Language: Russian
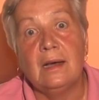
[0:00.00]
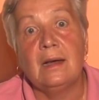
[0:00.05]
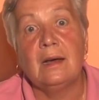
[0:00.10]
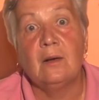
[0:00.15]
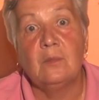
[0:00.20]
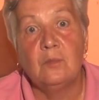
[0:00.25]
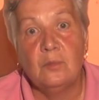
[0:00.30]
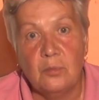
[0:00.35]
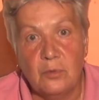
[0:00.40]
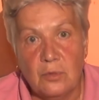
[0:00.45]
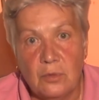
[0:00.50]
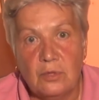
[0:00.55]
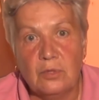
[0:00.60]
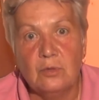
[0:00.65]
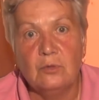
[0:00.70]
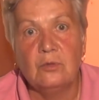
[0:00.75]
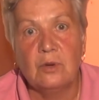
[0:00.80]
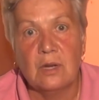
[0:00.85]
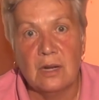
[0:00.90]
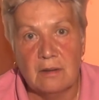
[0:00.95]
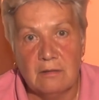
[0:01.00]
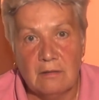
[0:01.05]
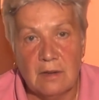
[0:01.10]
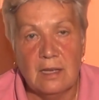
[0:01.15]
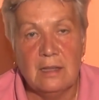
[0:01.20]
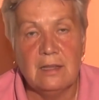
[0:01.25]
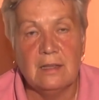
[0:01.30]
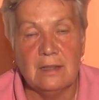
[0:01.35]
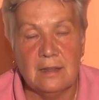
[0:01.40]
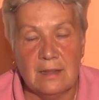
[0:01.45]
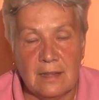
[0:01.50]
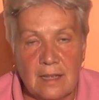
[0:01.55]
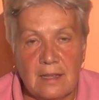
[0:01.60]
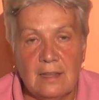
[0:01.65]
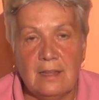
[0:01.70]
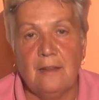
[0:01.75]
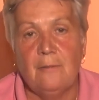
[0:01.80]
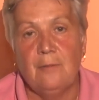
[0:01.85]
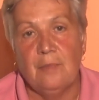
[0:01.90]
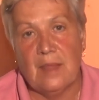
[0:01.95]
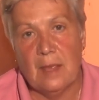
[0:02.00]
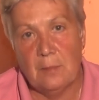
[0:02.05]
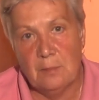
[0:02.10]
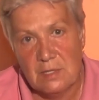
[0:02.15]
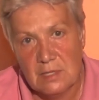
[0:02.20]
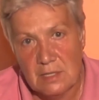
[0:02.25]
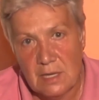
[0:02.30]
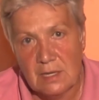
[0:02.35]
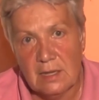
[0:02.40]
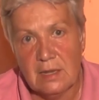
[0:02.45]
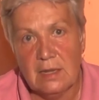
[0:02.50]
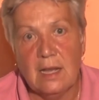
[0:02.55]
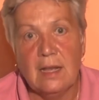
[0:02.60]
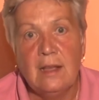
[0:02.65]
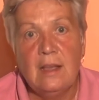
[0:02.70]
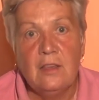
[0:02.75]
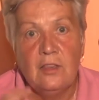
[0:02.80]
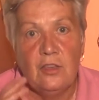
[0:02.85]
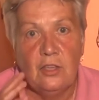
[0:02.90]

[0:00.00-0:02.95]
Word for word: Компот укрывать надо обязательно.